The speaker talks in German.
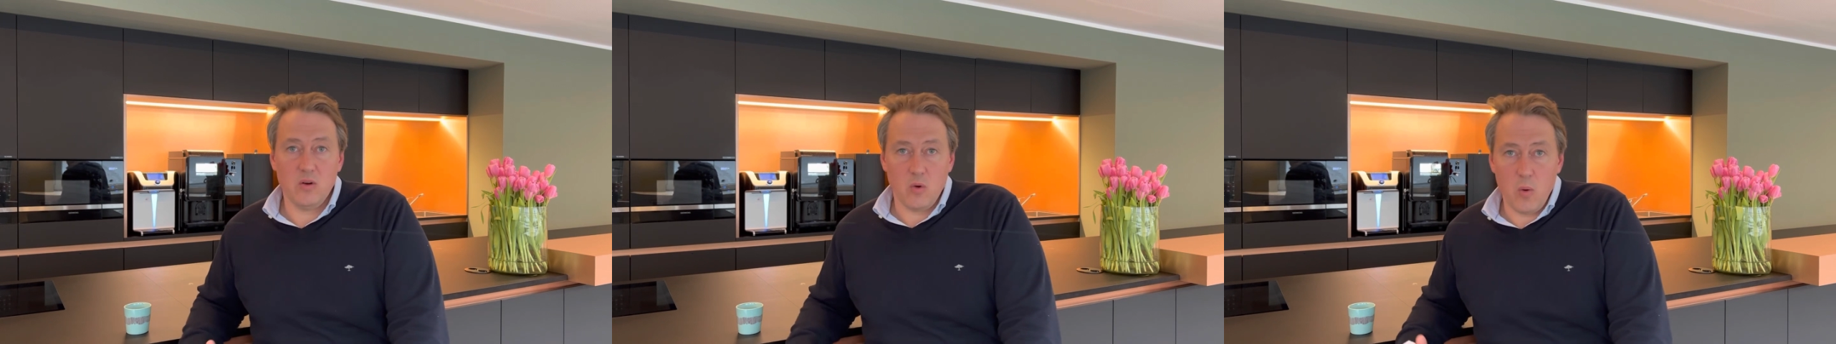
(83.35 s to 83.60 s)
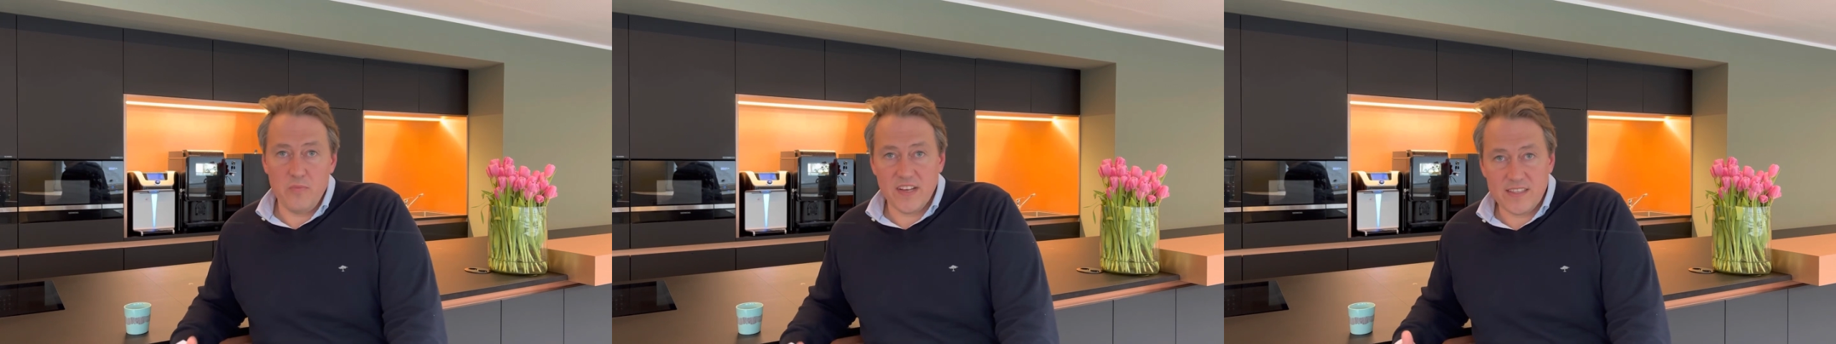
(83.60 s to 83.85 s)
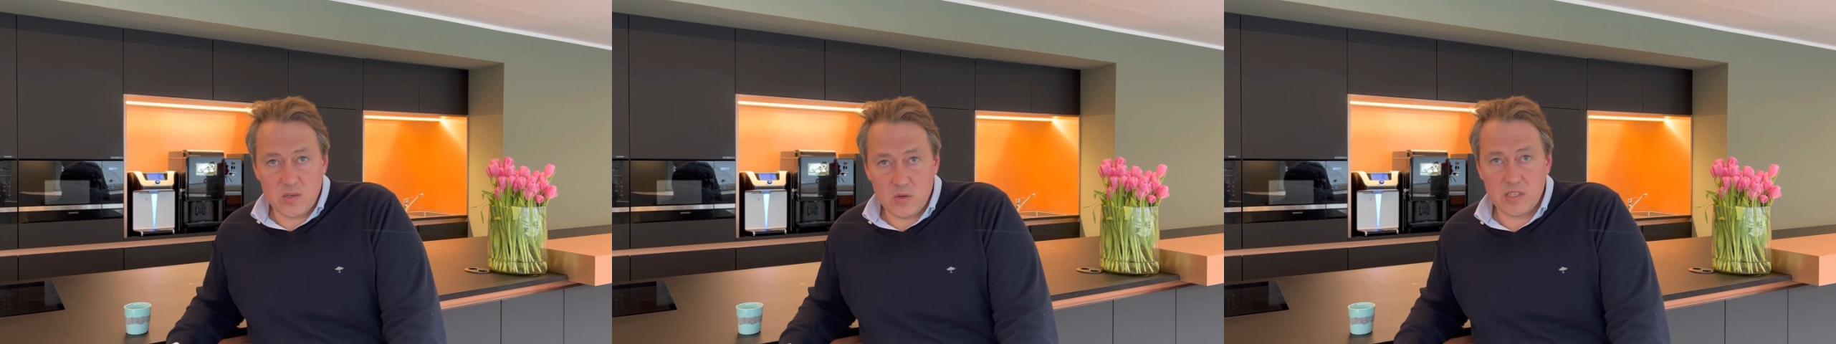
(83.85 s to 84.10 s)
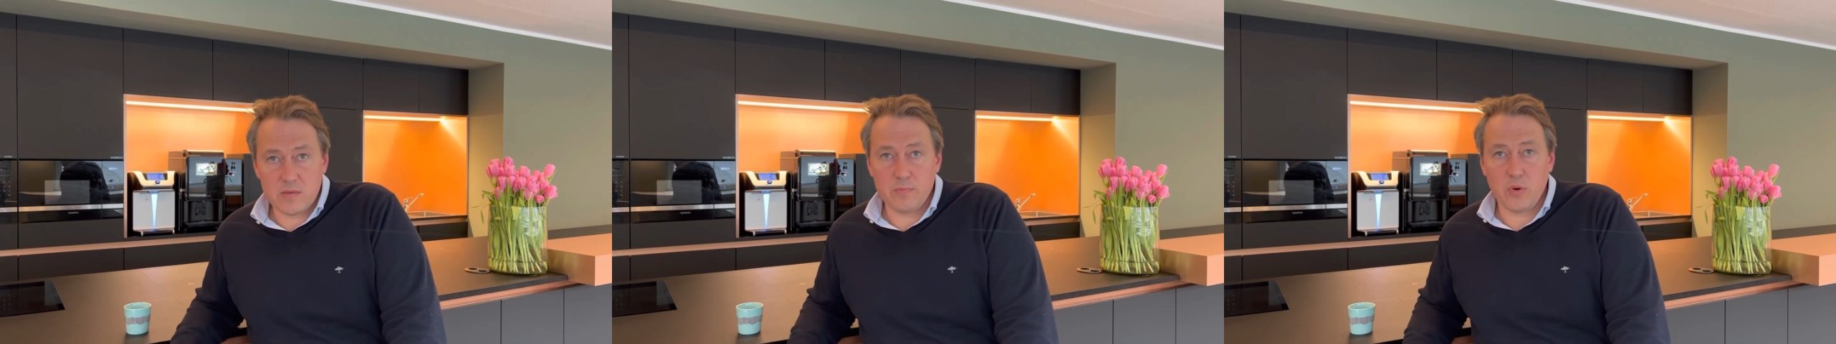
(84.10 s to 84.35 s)

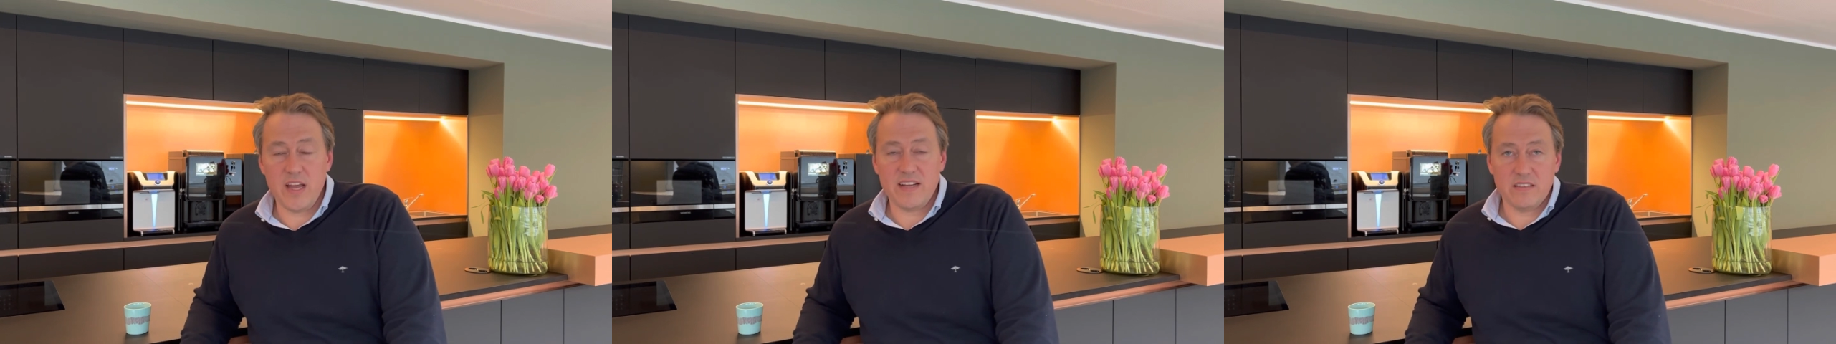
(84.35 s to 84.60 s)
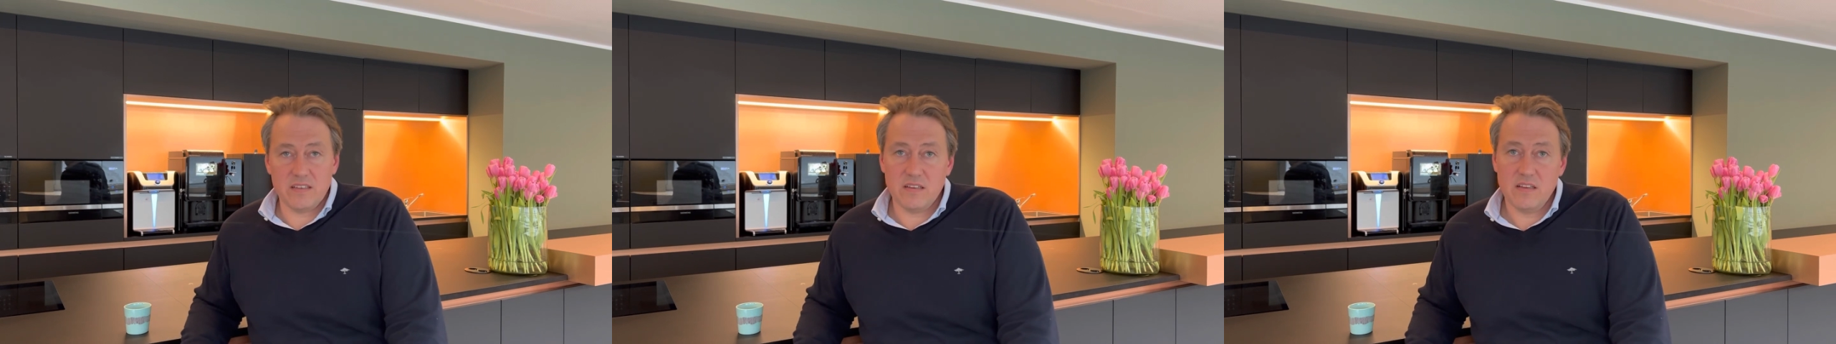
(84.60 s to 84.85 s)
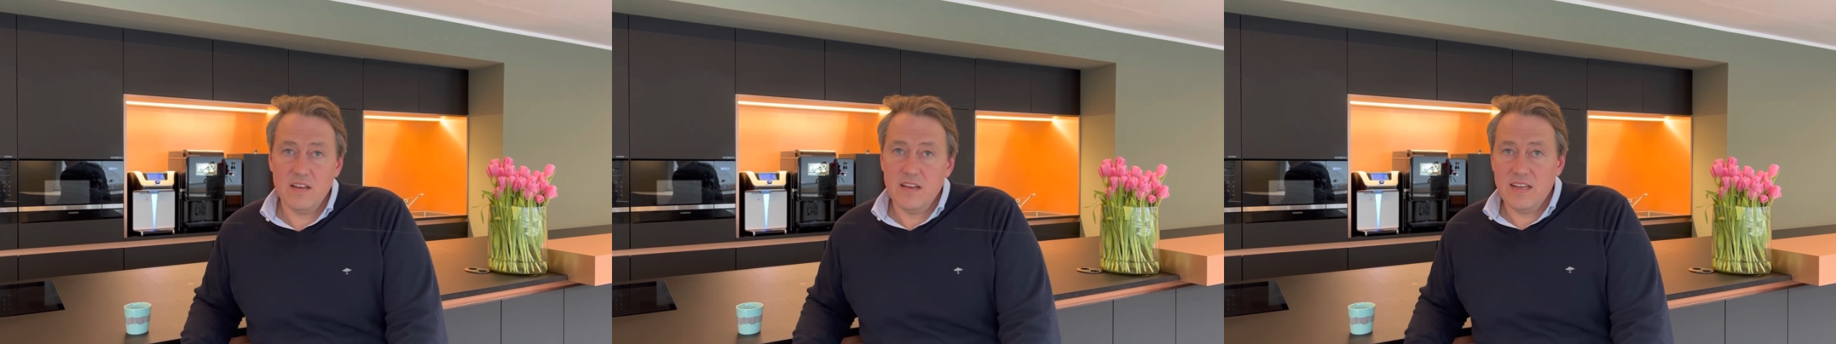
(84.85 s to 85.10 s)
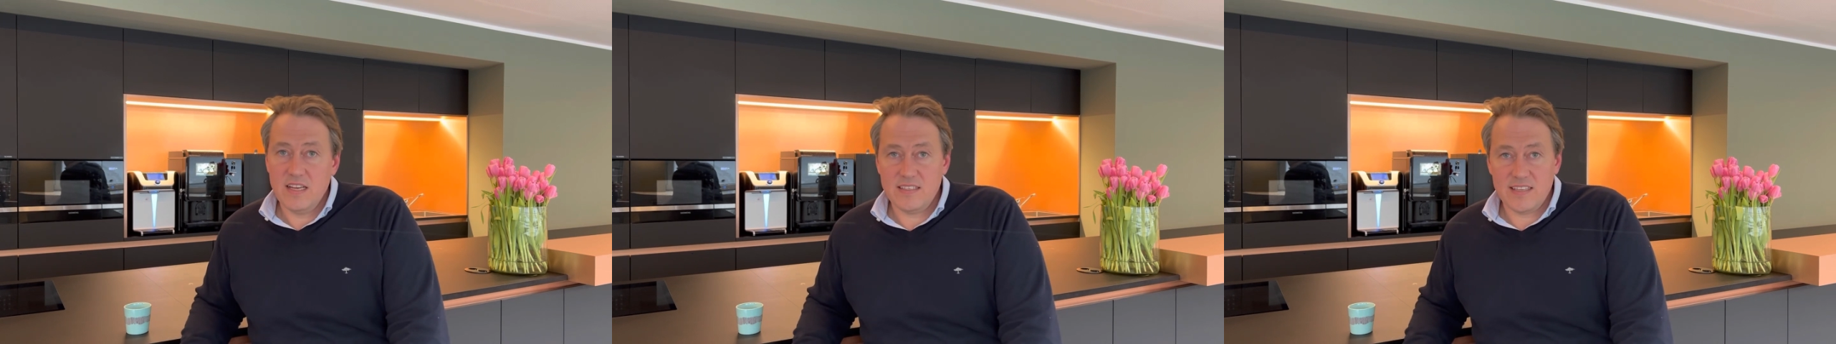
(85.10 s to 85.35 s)
Umsetzungsprojekte
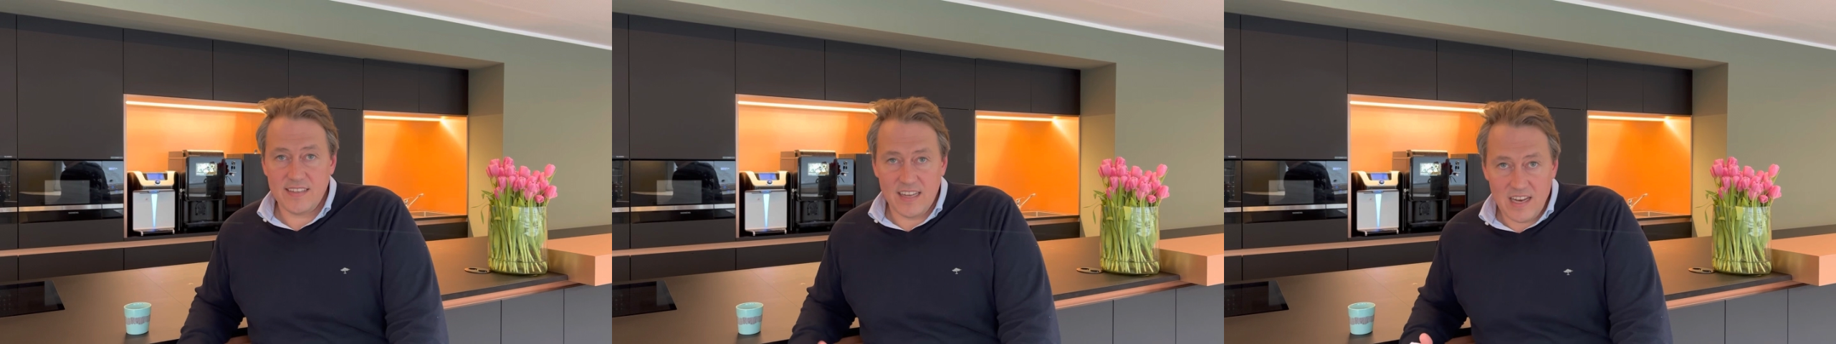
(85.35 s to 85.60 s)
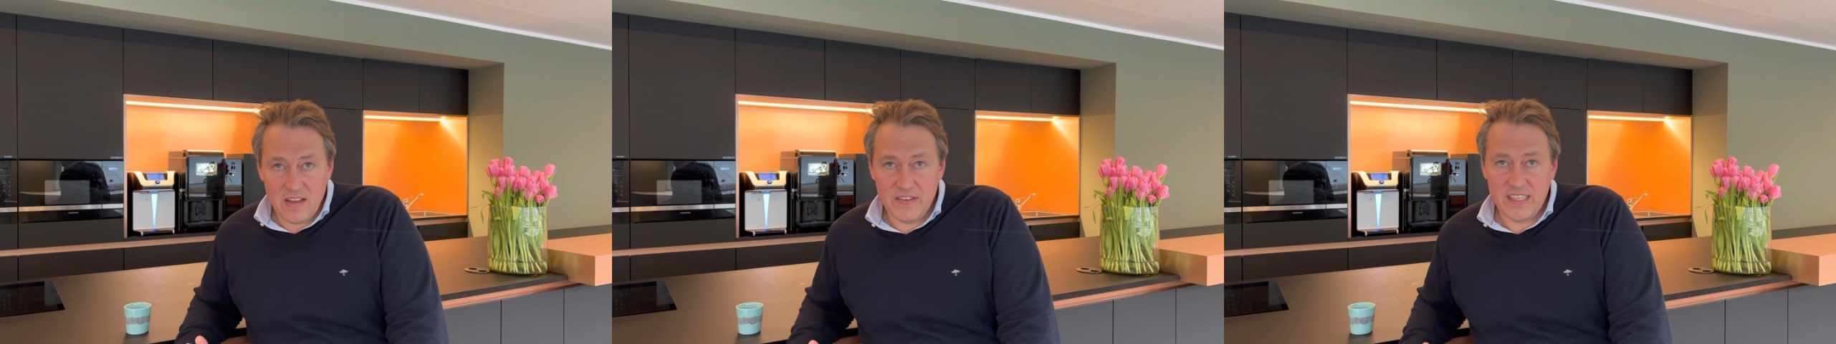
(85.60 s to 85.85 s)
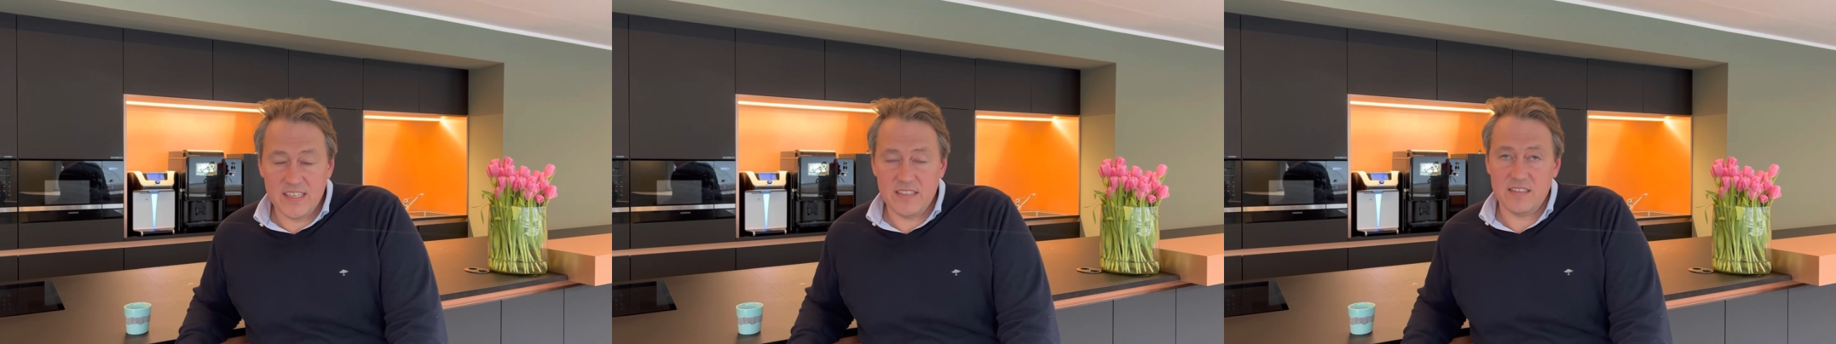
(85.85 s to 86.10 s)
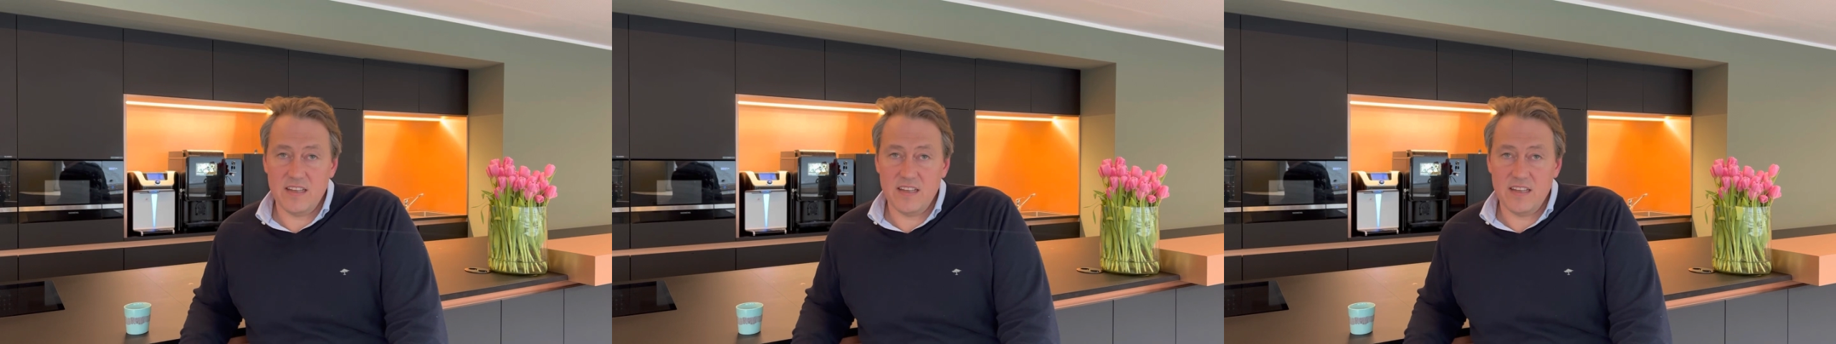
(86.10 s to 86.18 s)
ist das Allerwichtigste.